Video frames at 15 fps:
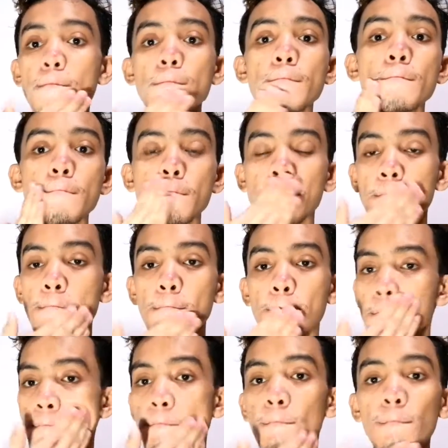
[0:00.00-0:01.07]
um,
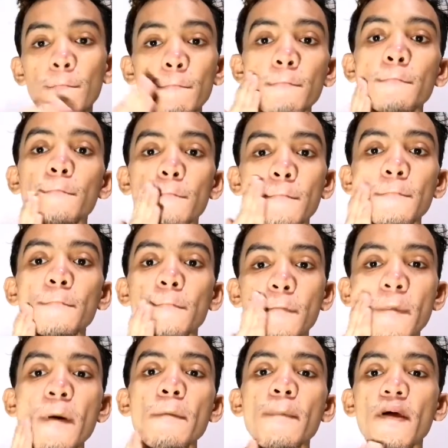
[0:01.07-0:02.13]

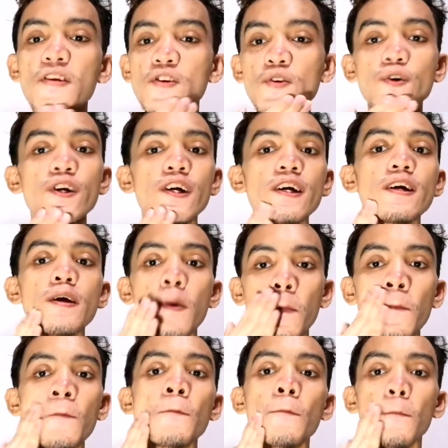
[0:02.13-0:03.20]
I'm not sure
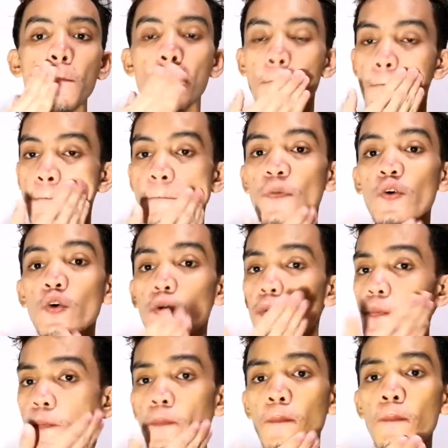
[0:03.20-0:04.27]

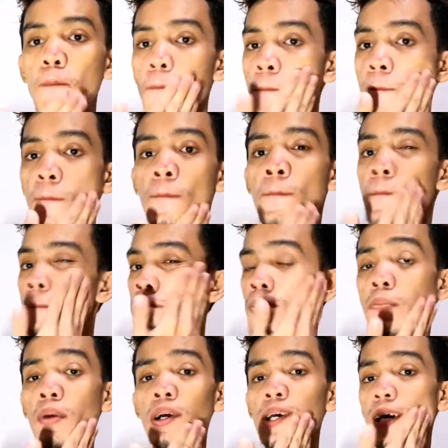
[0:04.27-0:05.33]
kung
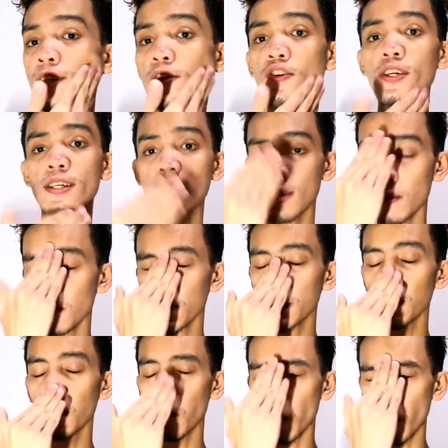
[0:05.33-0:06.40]
magkano siya sa
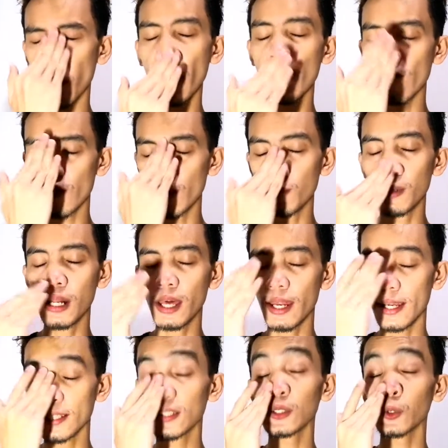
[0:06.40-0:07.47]
mismong
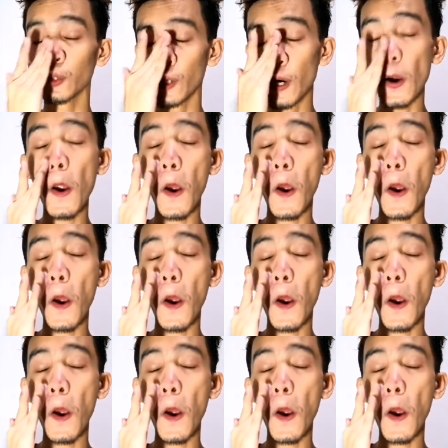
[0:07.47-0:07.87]
Everbilena store.